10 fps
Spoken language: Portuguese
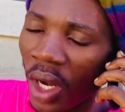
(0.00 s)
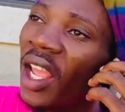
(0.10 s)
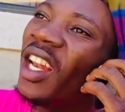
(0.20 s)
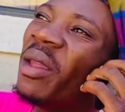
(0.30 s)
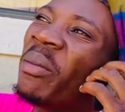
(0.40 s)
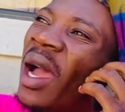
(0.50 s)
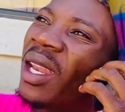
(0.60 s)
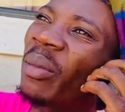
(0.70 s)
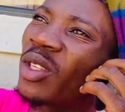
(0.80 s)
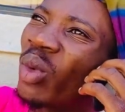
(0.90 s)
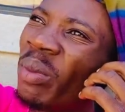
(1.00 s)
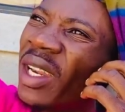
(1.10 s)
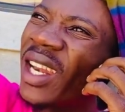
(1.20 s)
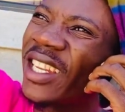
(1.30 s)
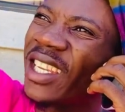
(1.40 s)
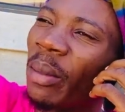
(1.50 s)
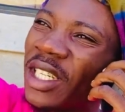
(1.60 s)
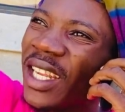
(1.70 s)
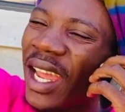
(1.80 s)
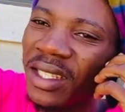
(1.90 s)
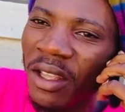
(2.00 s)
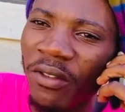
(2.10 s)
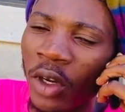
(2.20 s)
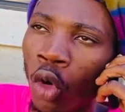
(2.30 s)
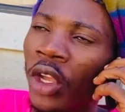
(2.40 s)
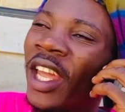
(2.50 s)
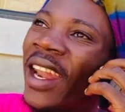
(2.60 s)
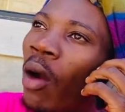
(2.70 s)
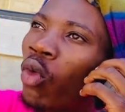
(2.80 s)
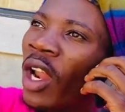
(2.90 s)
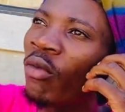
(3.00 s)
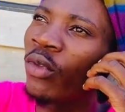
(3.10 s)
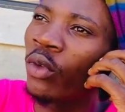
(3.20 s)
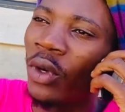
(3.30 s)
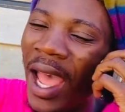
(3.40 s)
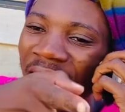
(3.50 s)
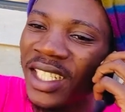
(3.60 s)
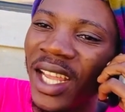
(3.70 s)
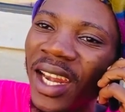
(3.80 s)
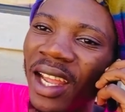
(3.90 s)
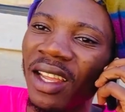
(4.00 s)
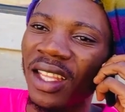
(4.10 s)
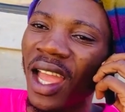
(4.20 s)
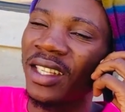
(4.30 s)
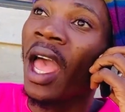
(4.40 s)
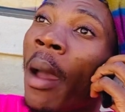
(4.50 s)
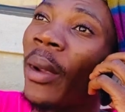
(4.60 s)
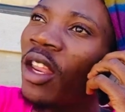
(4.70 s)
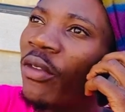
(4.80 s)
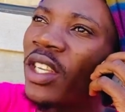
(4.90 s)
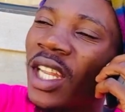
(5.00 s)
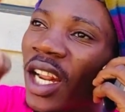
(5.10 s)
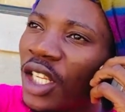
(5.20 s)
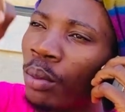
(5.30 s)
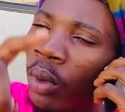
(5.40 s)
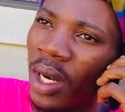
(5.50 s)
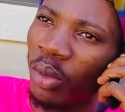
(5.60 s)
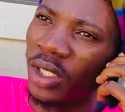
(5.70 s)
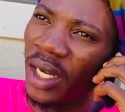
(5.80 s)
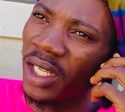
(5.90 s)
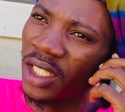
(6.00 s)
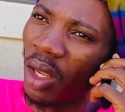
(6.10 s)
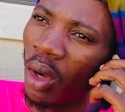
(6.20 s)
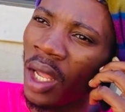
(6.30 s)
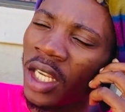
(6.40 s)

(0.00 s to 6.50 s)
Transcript: lhe manda para subir nas chapas, cara sem vergonha, na cunamfula, arriscar a criança para ir fechar aqueles buracos ali que estão,